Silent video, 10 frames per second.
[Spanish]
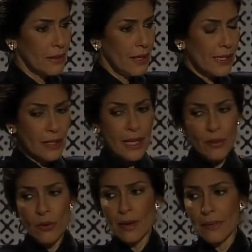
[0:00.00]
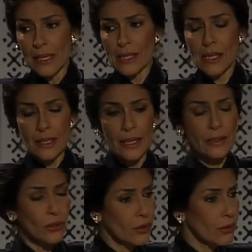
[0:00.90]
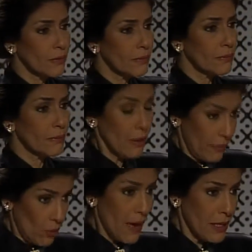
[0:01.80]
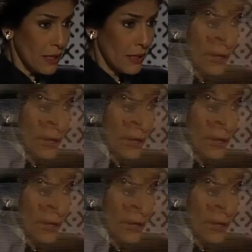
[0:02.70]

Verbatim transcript: He citado a Melissa y a Héctor para informarles